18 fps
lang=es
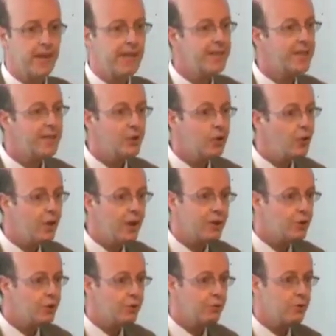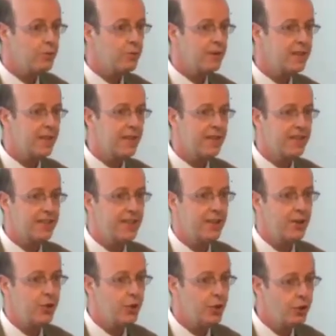Esas son las dos formas en las
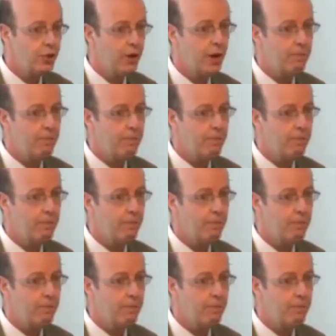que yo